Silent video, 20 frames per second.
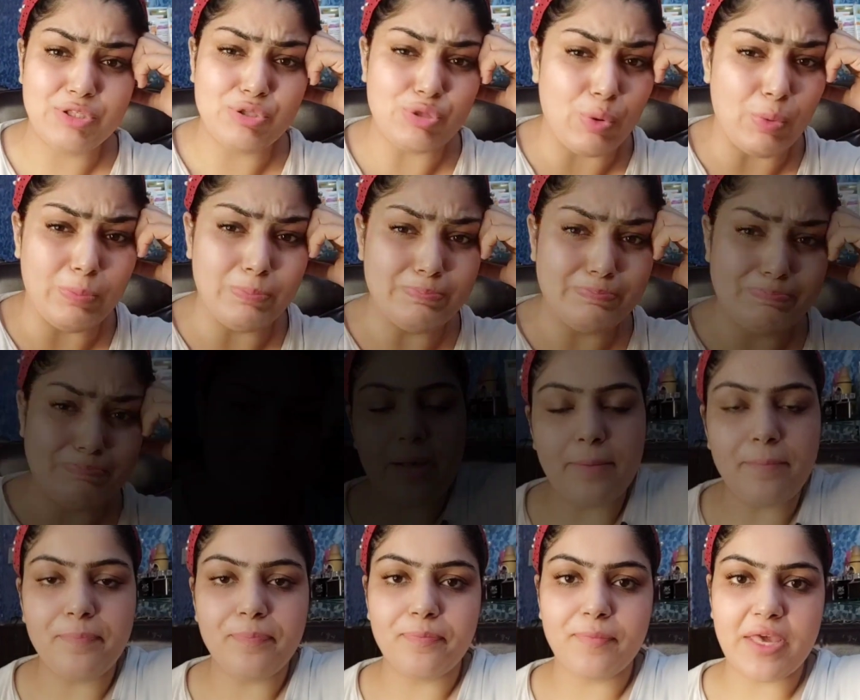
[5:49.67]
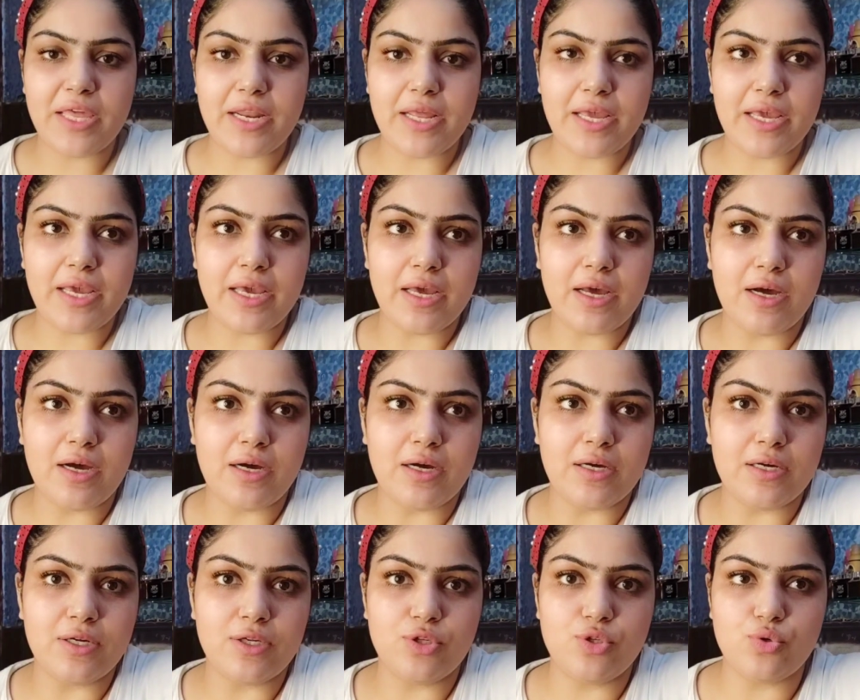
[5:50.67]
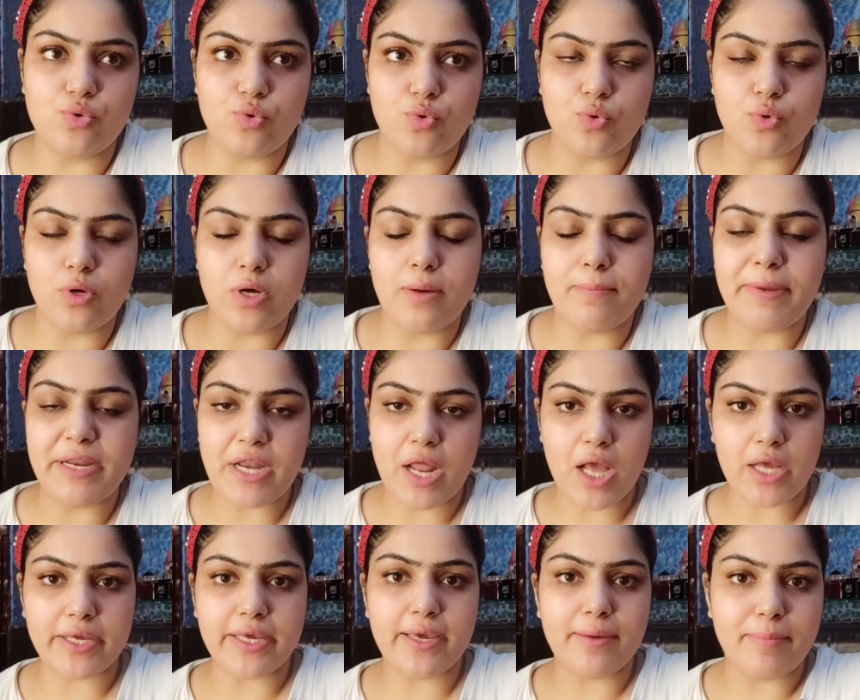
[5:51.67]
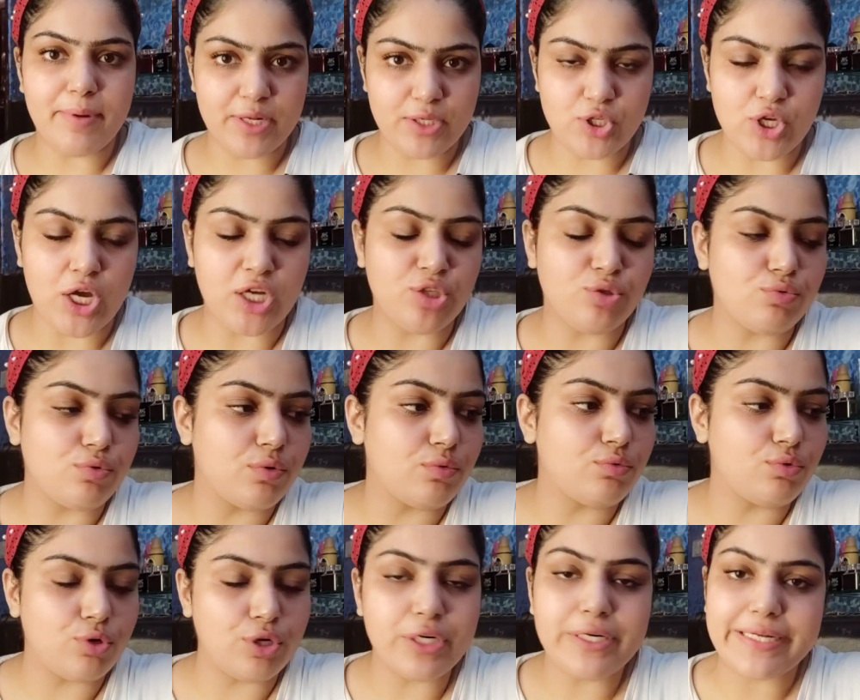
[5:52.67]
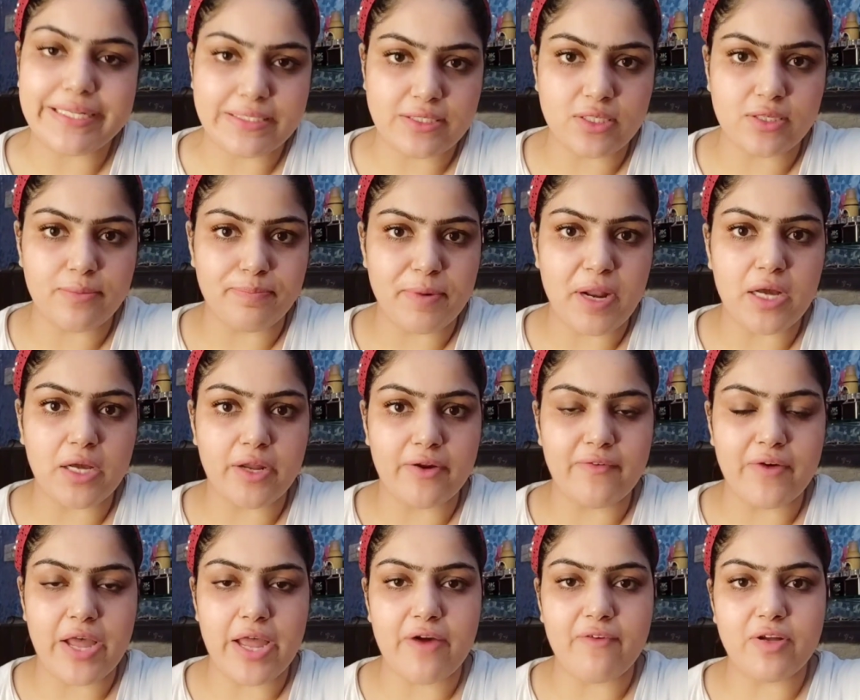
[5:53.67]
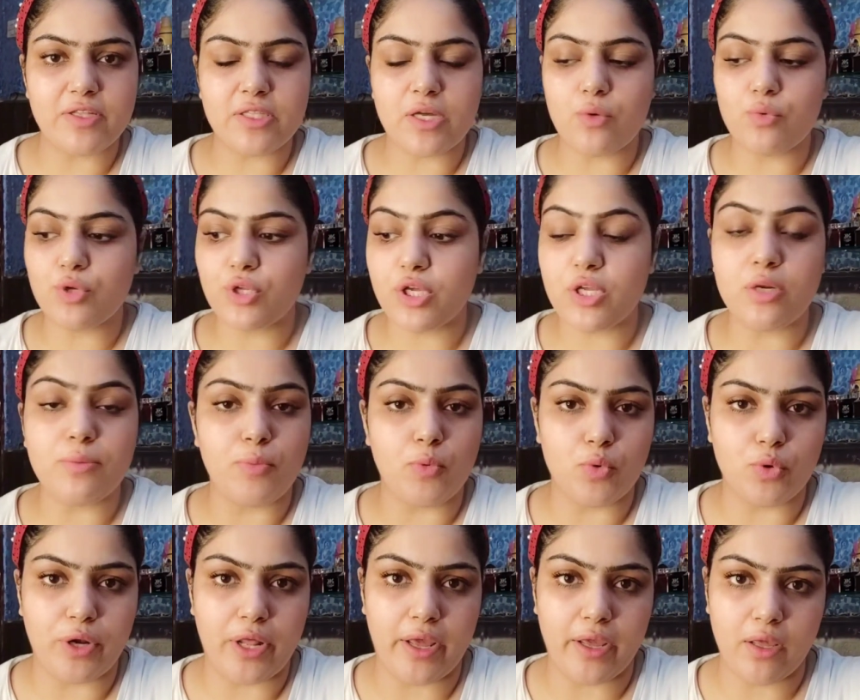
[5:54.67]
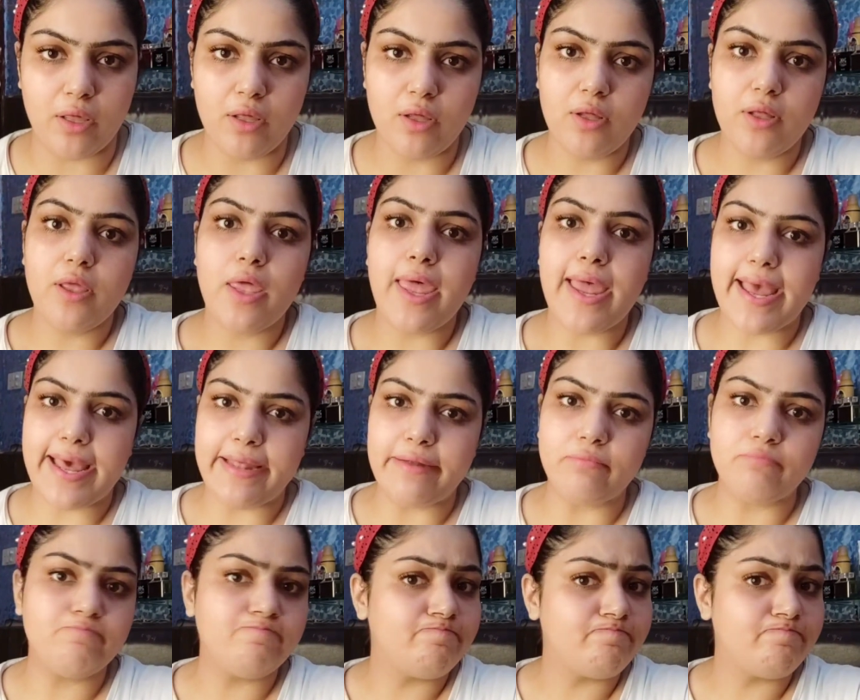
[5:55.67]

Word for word: सो so, मेरे जो मन्हा के बड़े चाचू उन्होंने टेस्ट अपना करवाया हुआ था उनकी रिपोर्ट आई एंड